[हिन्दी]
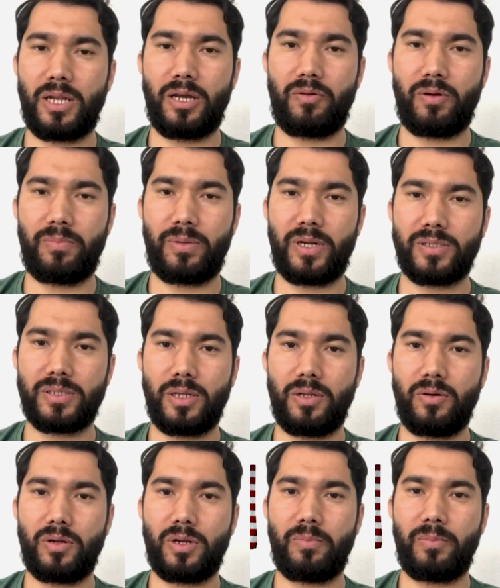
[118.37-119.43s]
अलावा ब्राज़ील
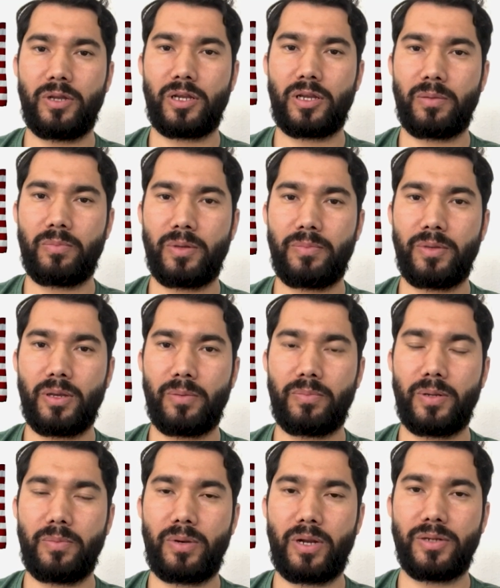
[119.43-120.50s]
और अमेरिका में भी
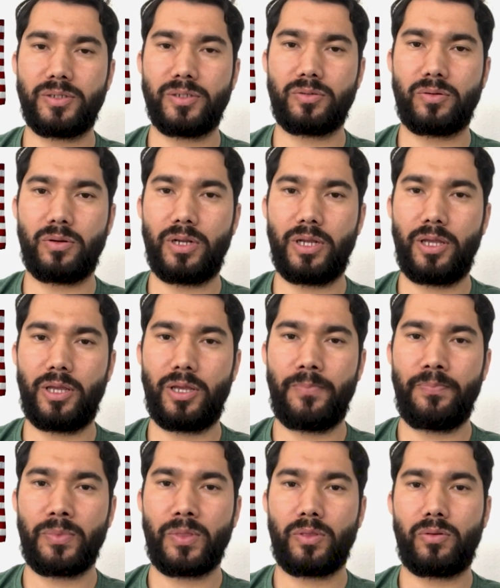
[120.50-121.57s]
अपने ब्रांचेस खोले हैं
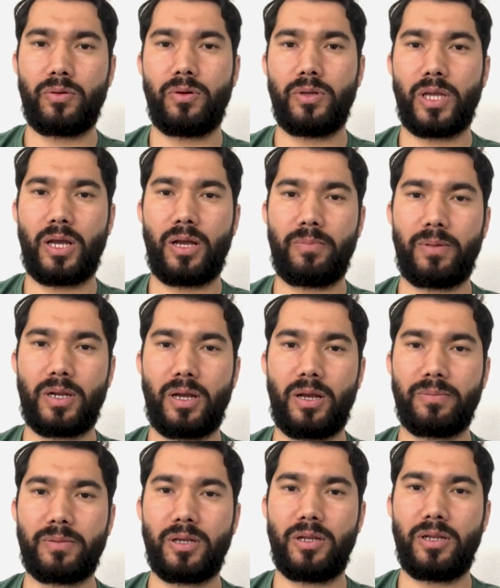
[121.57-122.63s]
तो यहाँ पर आपके